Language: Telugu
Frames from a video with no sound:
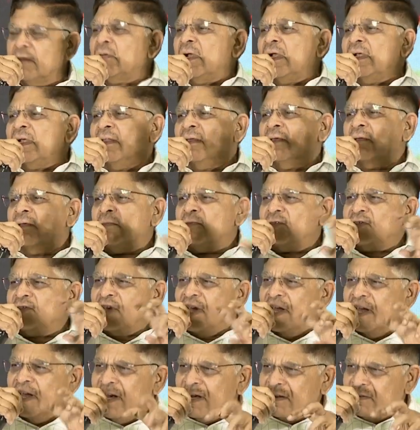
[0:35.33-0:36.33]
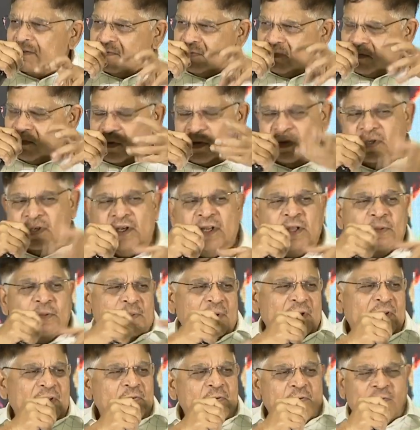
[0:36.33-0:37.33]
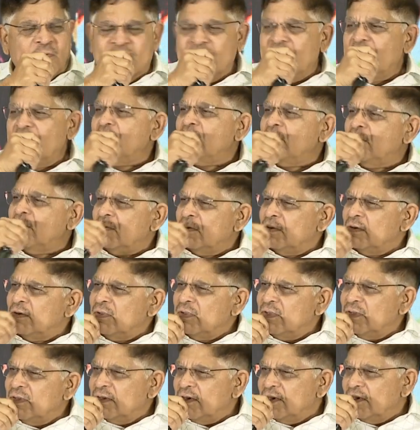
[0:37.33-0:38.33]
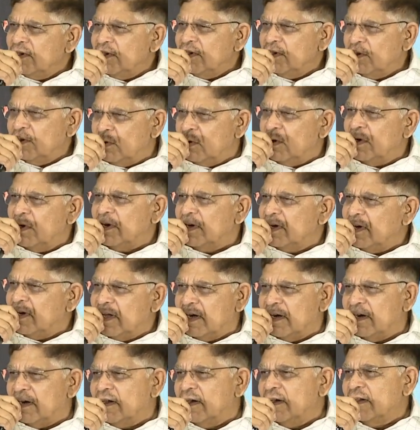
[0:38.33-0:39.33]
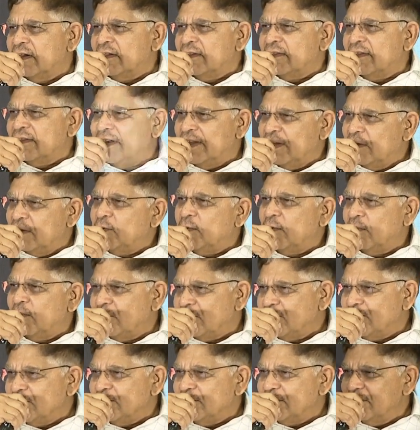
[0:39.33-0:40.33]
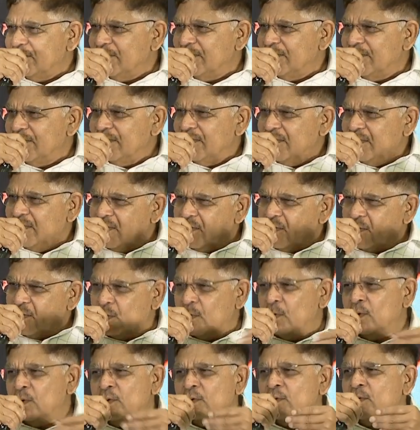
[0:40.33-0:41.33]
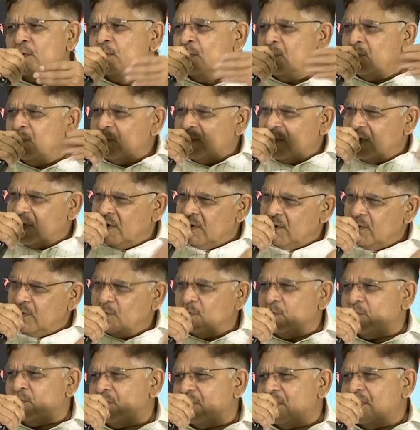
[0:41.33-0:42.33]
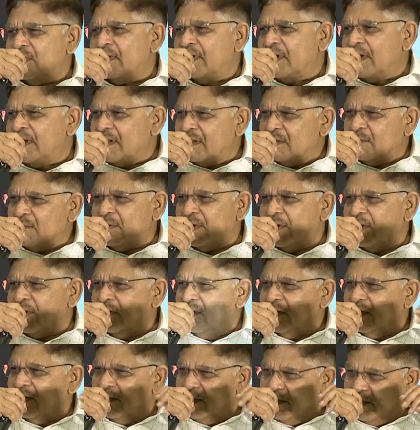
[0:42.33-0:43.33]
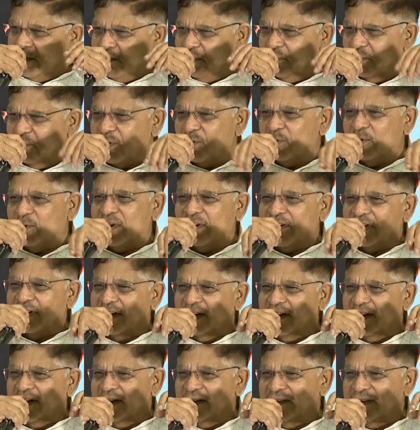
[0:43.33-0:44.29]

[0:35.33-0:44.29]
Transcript: అంటే చాలా డీప్గా వివరాలు హీరోలకి డైరెక్టర్లకి తెలియకపోవచ్చు రోజు ఫిగర్లు చూసుకుని ఆనందపడేది మేము గనక